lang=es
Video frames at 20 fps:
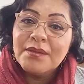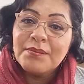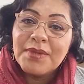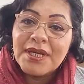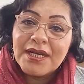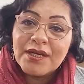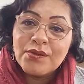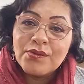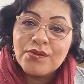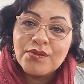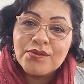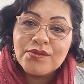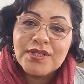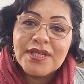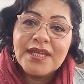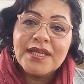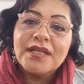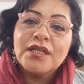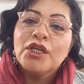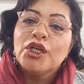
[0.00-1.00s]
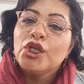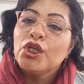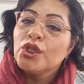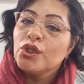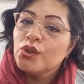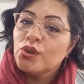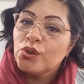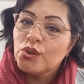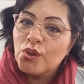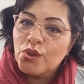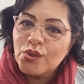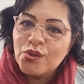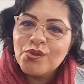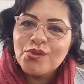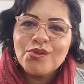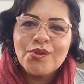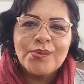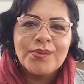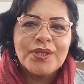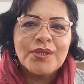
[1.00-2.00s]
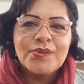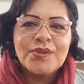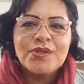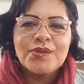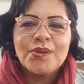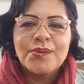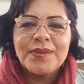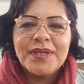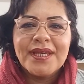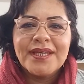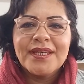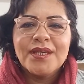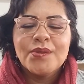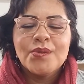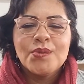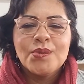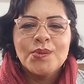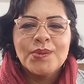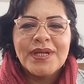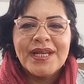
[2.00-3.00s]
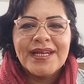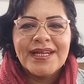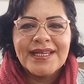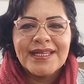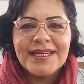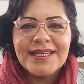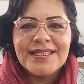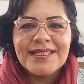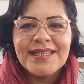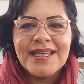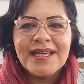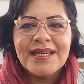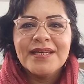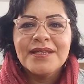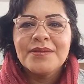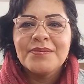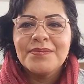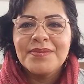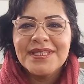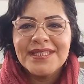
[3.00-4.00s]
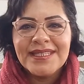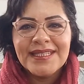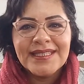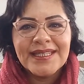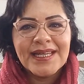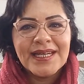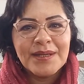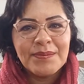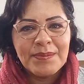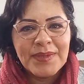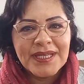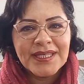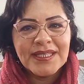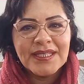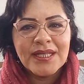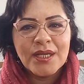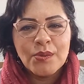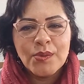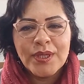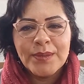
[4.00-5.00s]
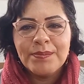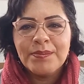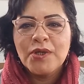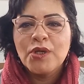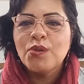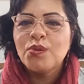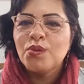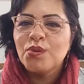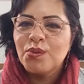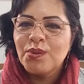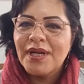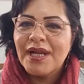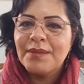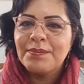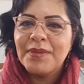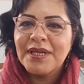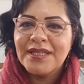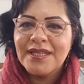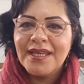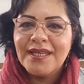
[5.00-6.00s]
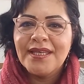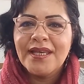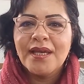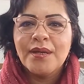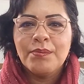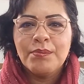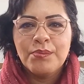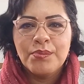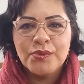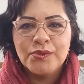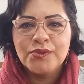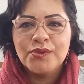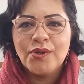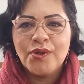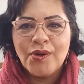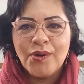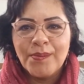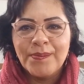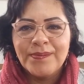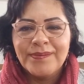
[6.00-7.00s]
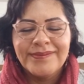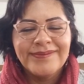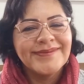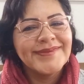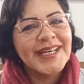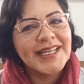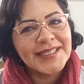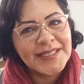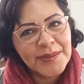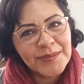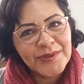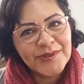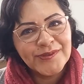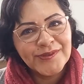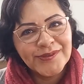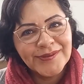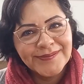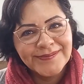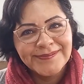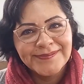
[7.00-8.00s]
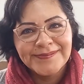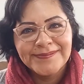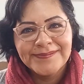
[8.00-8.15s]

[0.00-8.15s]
Para conocer todo sobre nuestro viaje cultural a Grecia, visita la página web culturalpaideia.com. Hasta pronto.